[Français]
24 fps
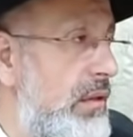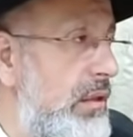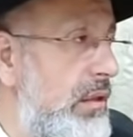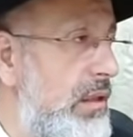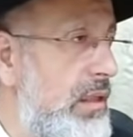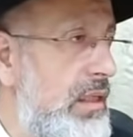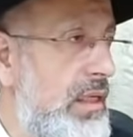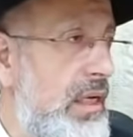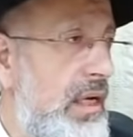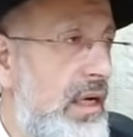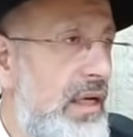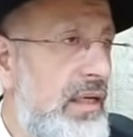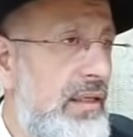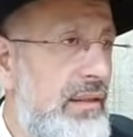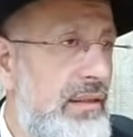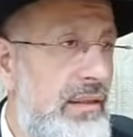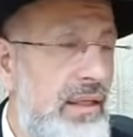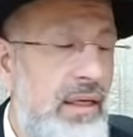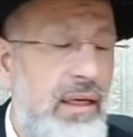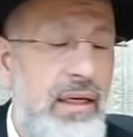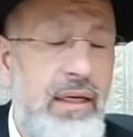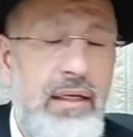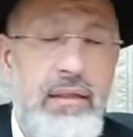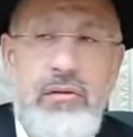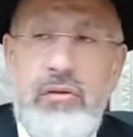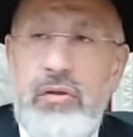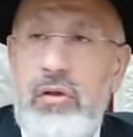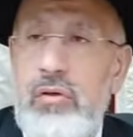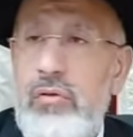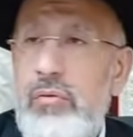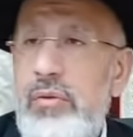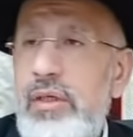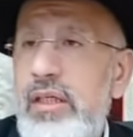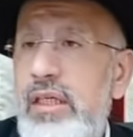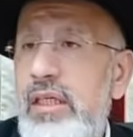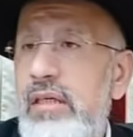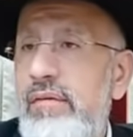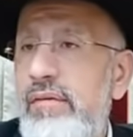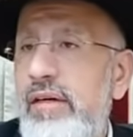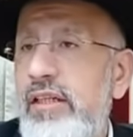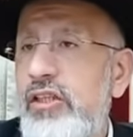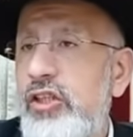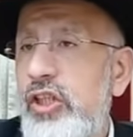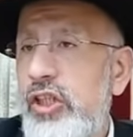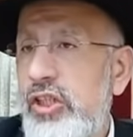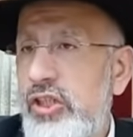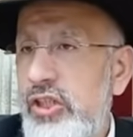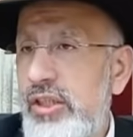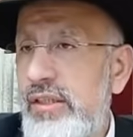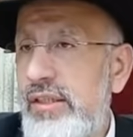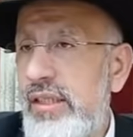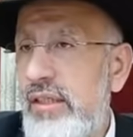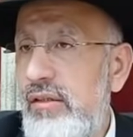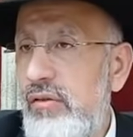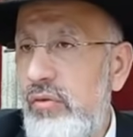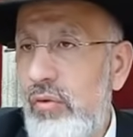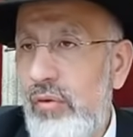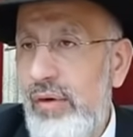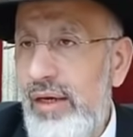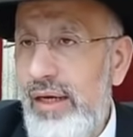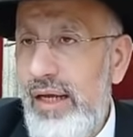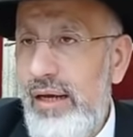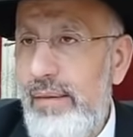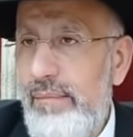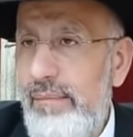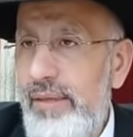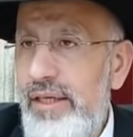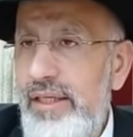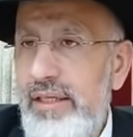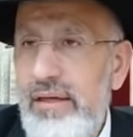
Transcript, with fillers: il a été celui qui va chercher cette Torah-là.